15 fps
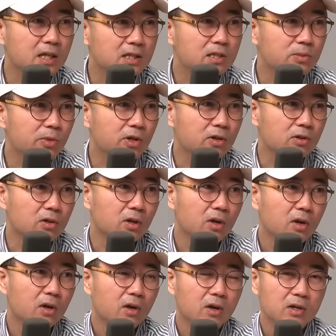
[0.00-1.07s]
있으면
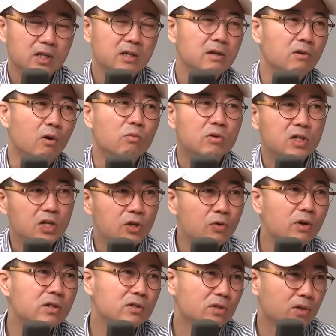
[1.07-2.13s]
이를 너무
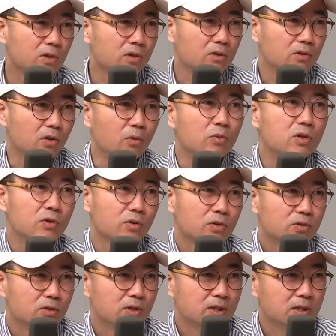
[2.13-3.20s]
키웠어요. 너무
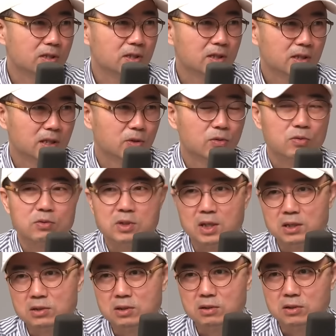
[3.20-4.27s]
키웠어요. 소속사에서. 예,
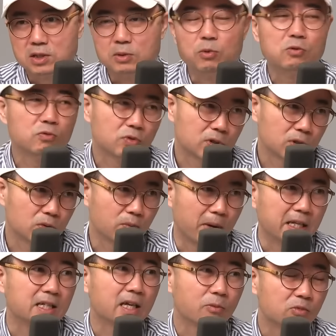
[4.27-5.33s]
소속사에서. 네. 김호중 씨도
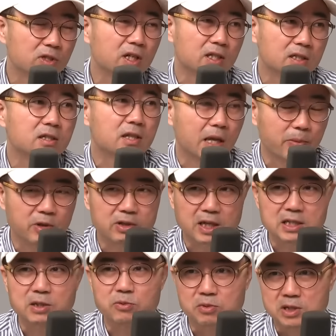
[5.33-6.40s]
만약에 음. 문제가 있었다면
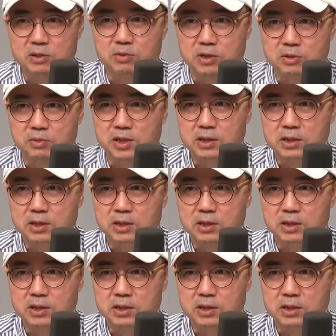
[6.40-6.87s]
다시 한번 말씀드리지만